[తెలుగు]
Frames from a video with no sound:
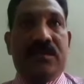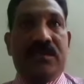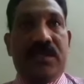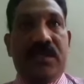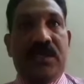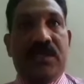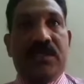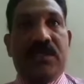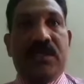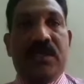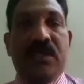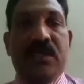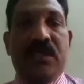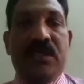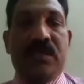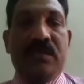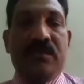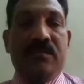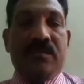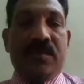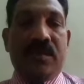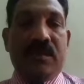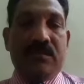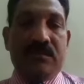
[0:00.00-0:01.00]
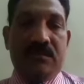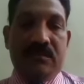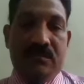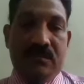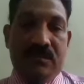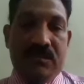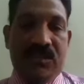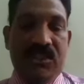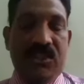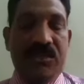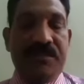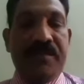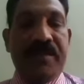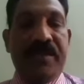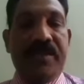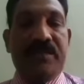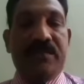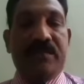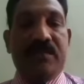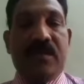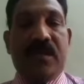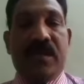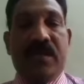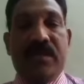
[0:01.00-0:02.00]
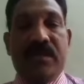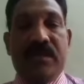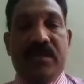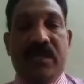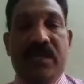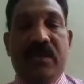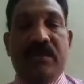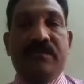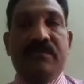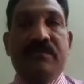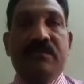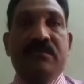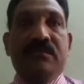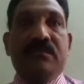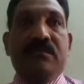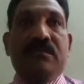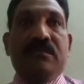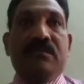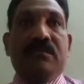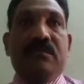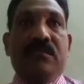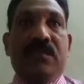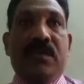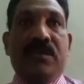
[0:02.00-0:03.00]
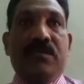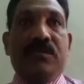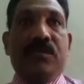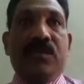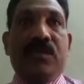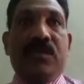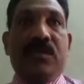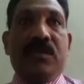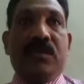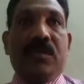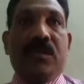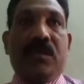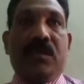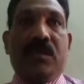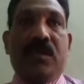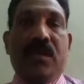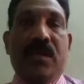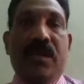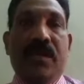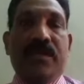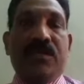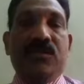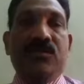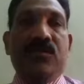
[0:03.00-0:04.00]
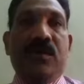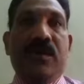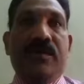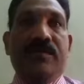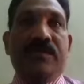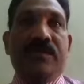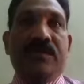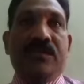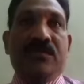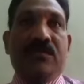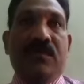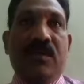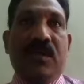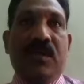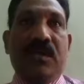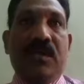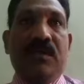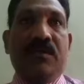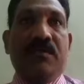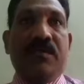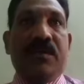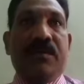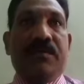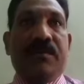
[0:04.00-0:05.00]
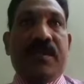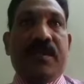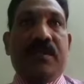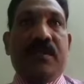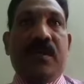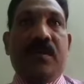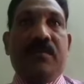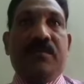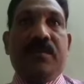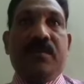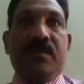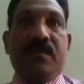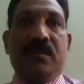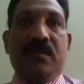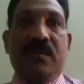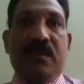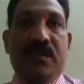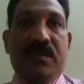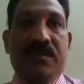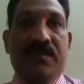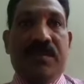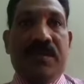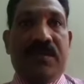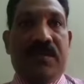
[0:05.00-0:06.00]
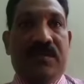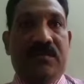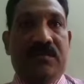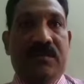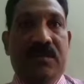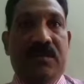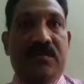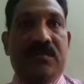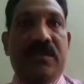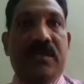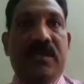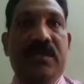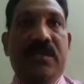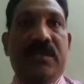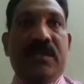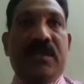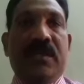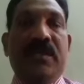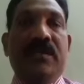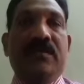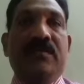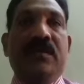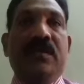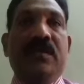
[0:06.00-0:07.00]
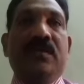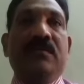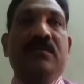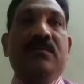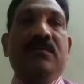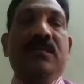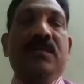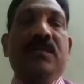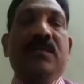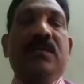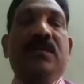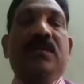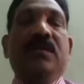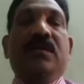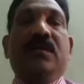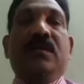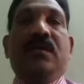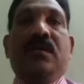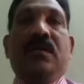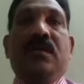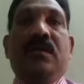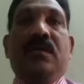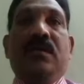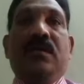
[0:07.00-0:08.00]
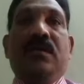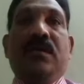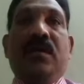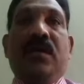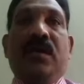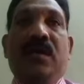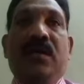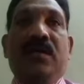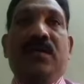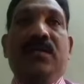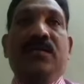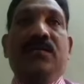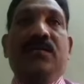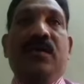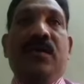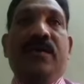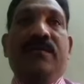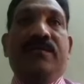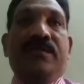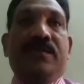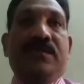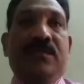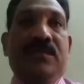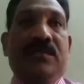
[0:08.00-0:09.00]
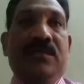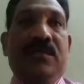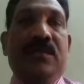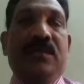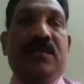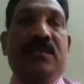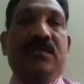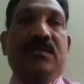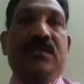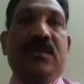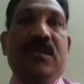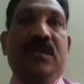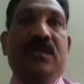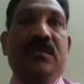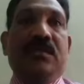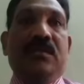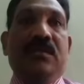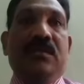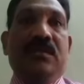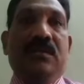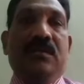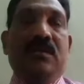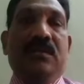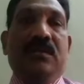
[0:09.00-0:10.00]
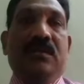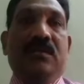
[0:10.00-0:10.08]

చరిత్రని మనం చిదిమేయటం లాంటిదే మరి ముఖ్యంగా ఆర్టీఓ ఆఫీస్ ద్వారానే మరి పెద్దాపురంలోకి మరి ఇదివరకు ఎంటర్ అయ్యేవాళ్ళు ఆర్టీఓ ఆఫీస్కి చరిత్ర